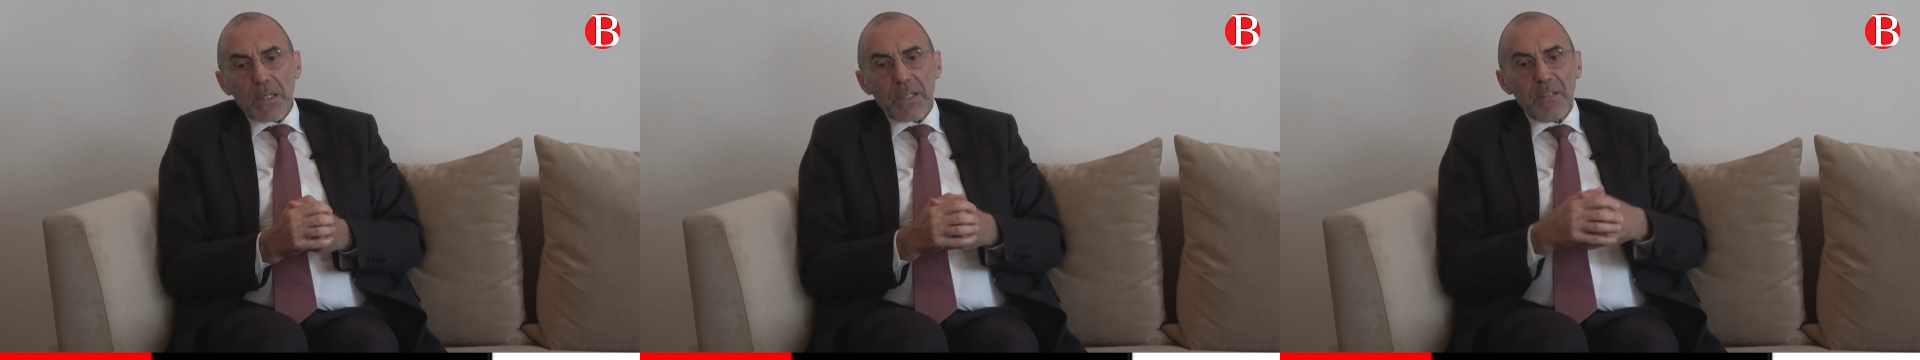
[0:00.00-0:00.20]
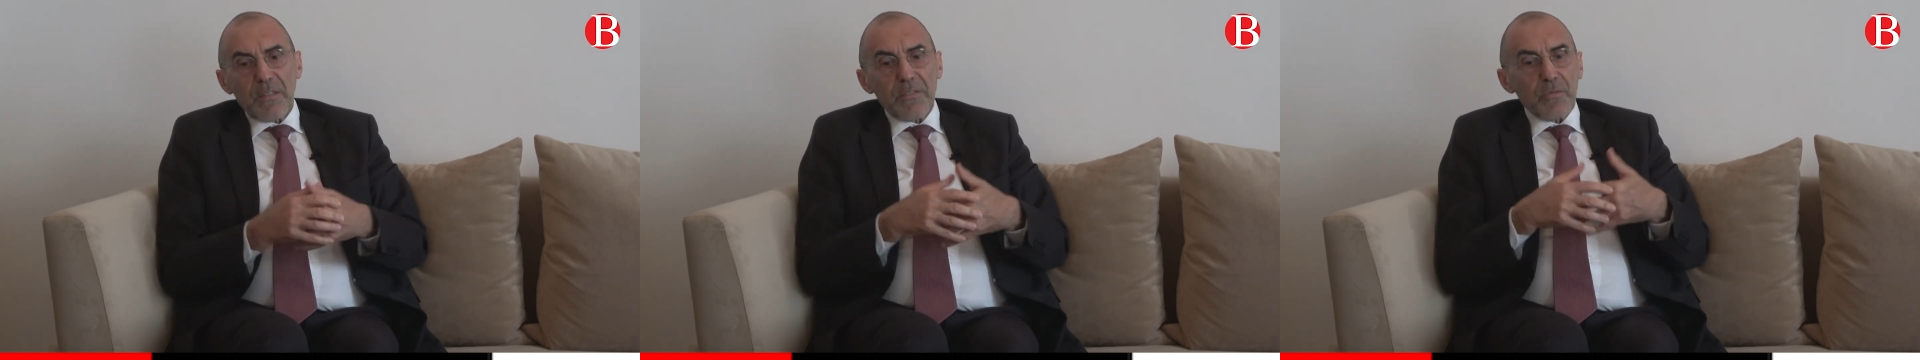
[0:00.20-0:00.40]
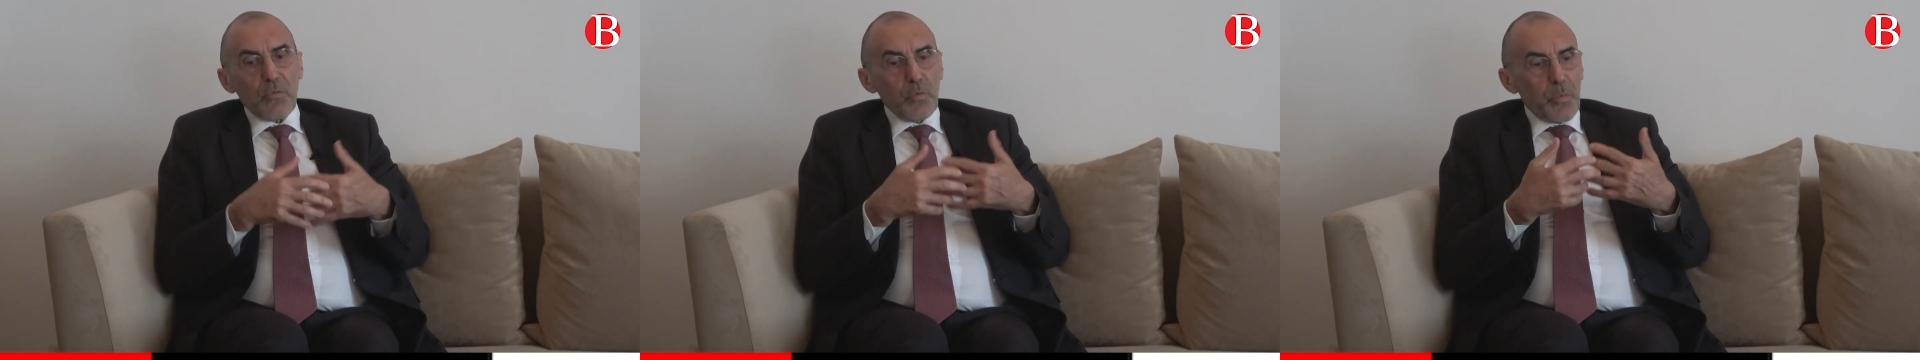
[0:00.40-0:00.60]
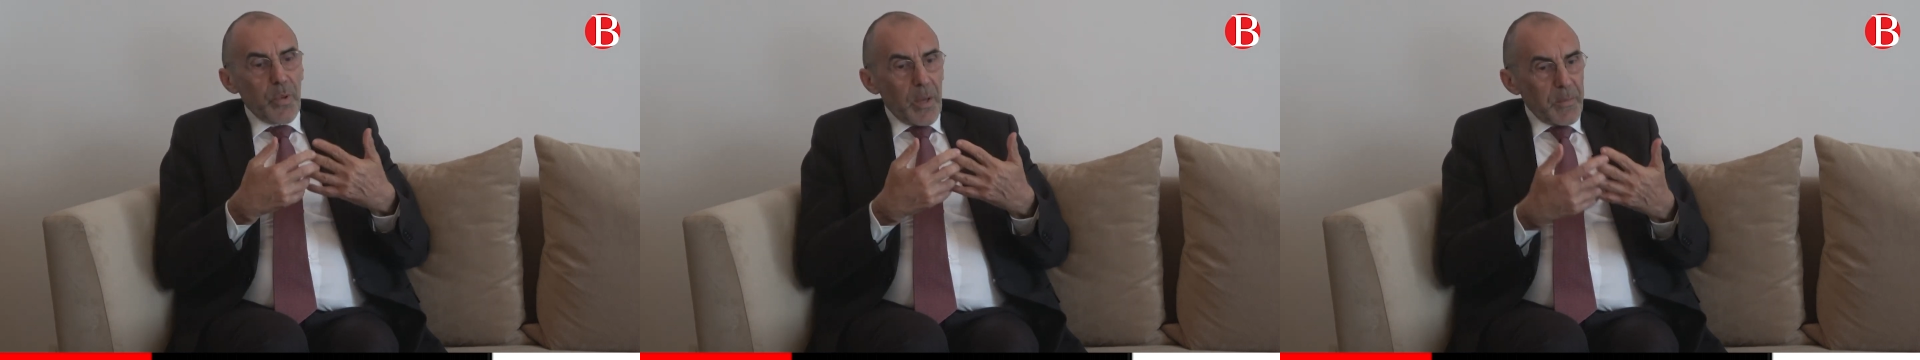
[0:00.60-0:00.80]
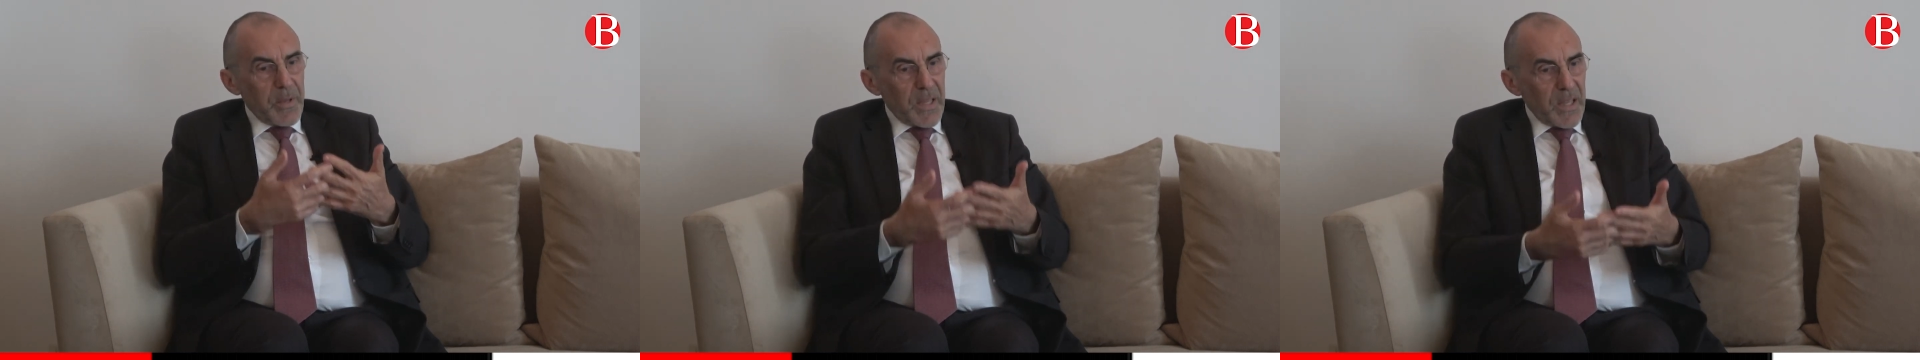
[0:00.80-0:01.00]
qui nous
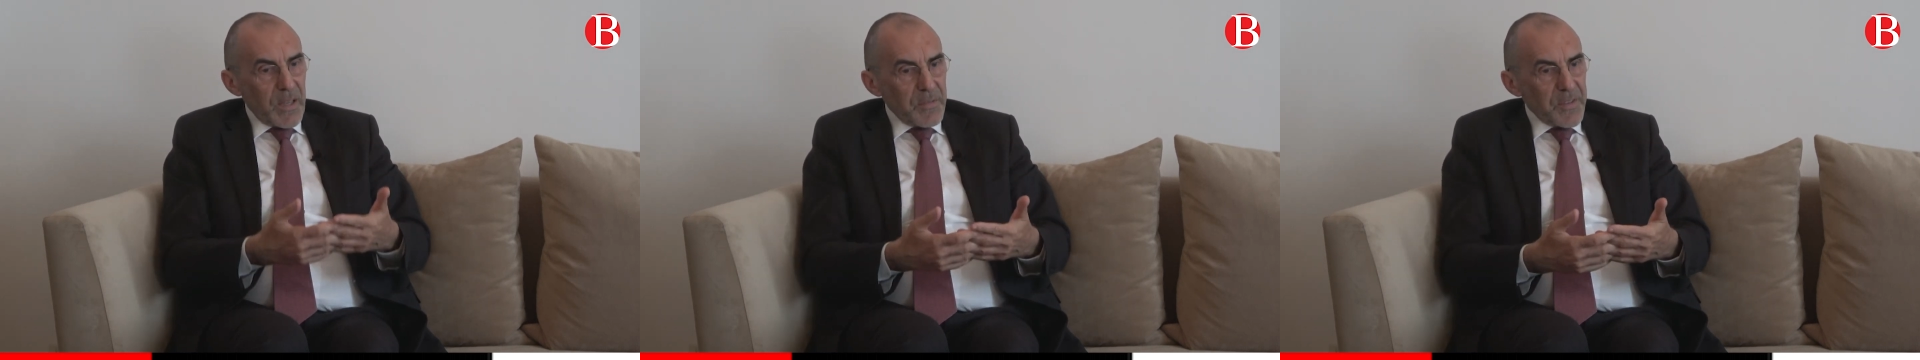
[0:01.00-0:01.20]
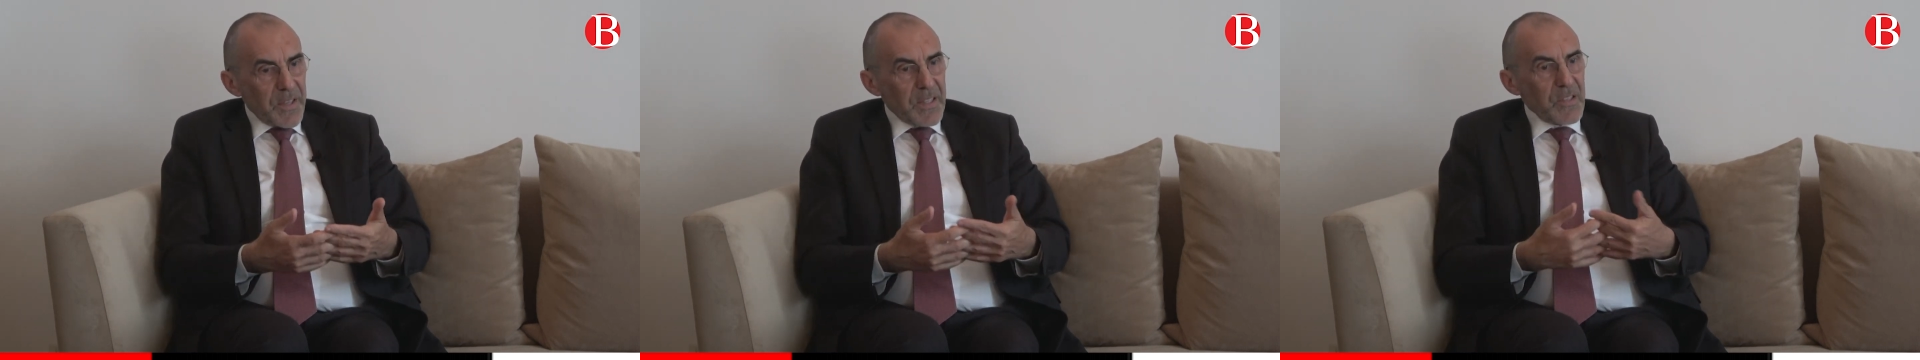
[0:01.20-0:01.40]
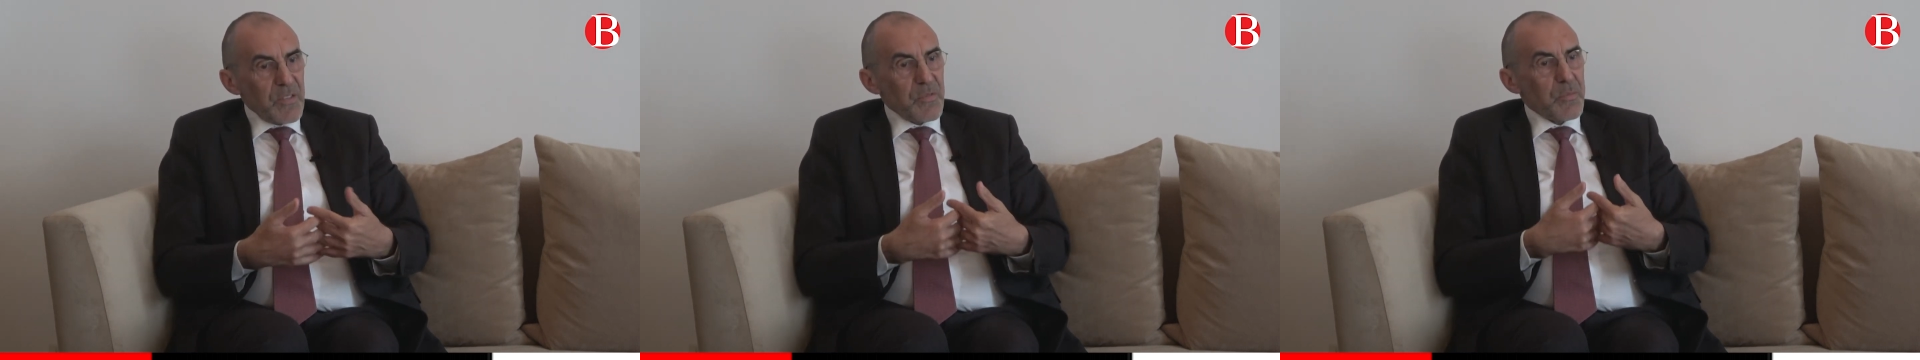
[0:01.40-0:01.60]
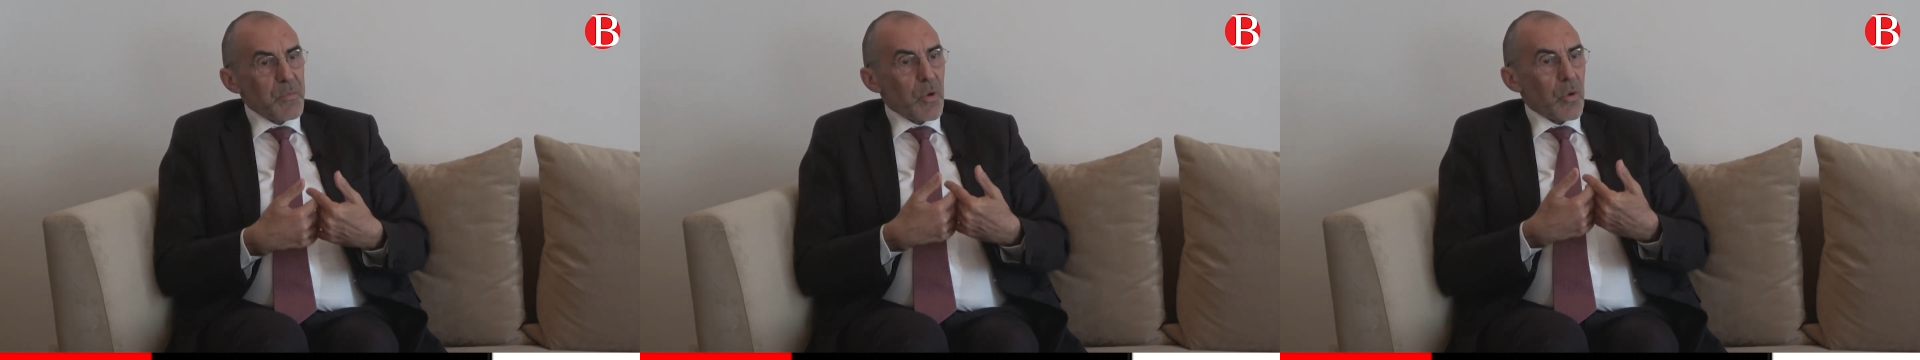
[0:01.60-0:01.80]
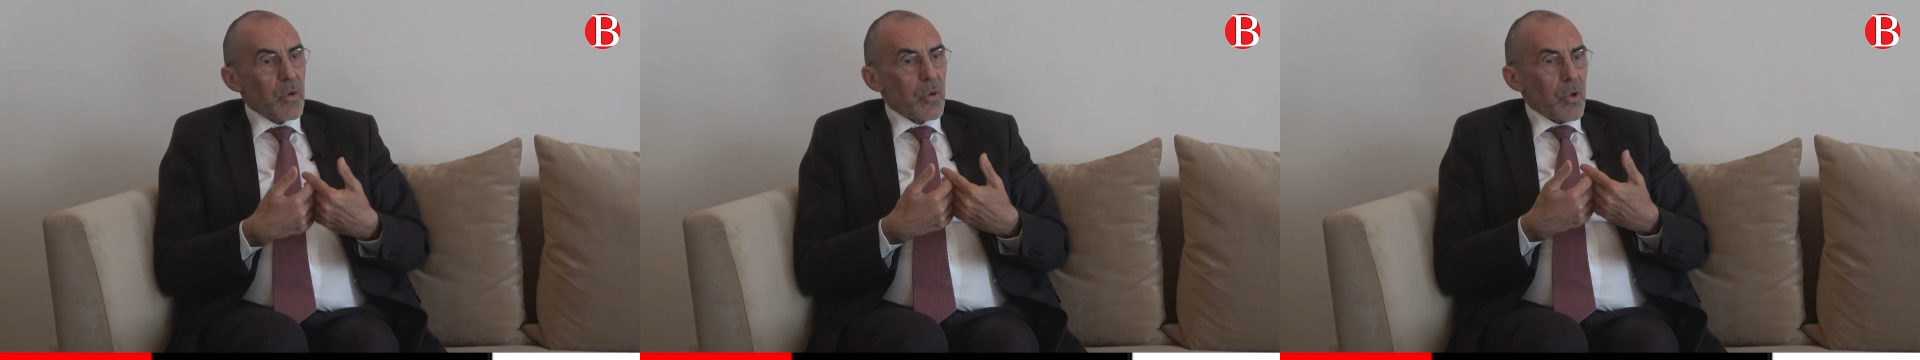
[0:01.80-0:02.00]
permet
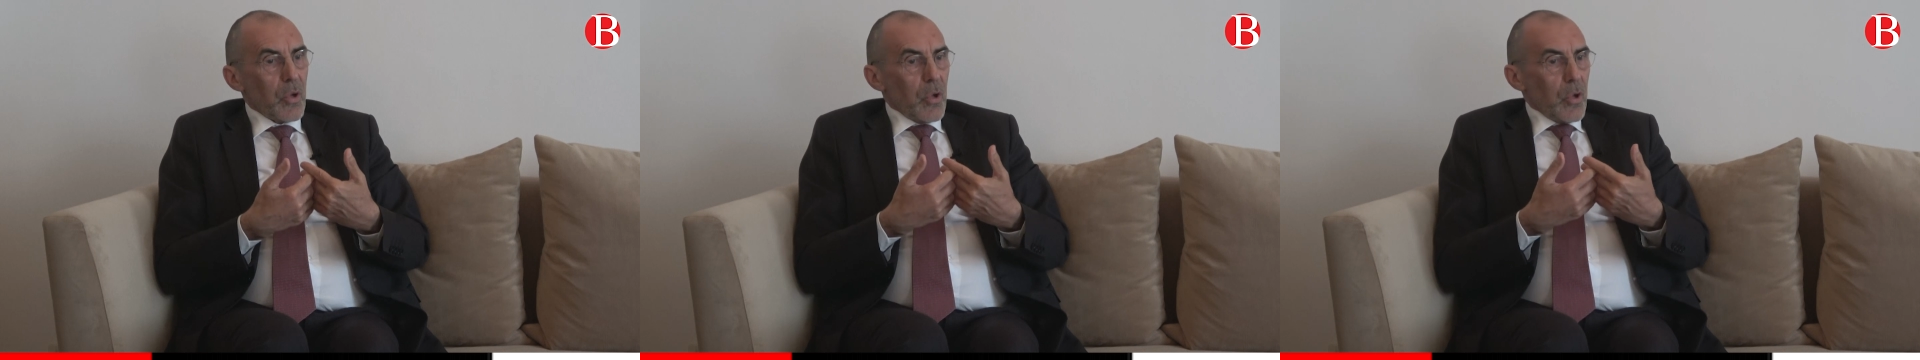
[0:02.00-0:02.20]
effectivement